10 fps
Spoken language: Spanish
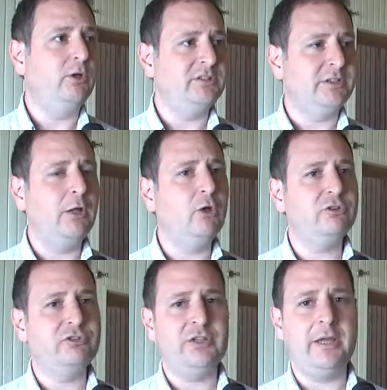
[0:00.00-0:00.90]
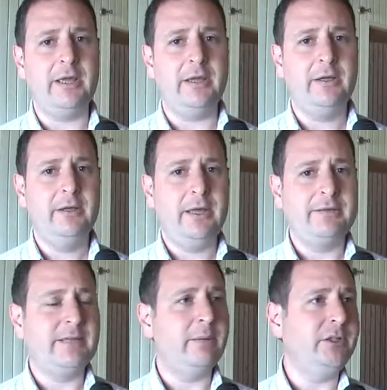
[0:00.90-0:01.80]
el senador se,
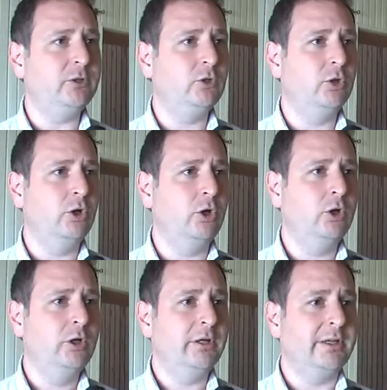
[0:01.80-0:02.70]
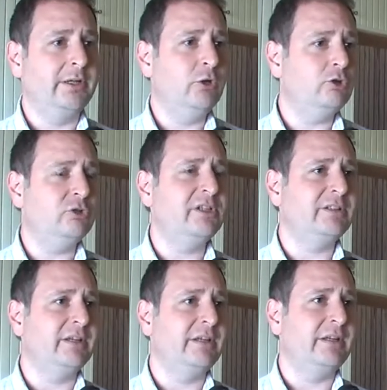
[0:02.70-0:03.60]
ha visto generoso en
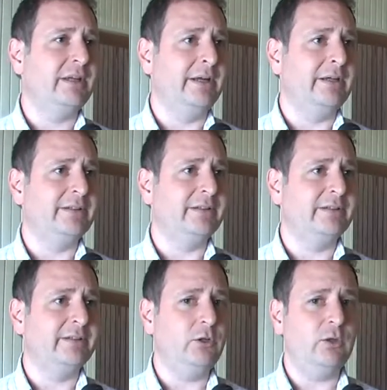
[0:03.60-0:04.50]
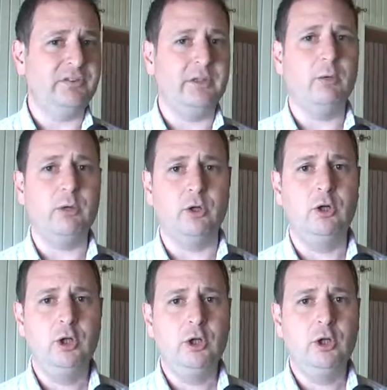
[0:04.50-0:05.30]
este, en este sentido así que bueno,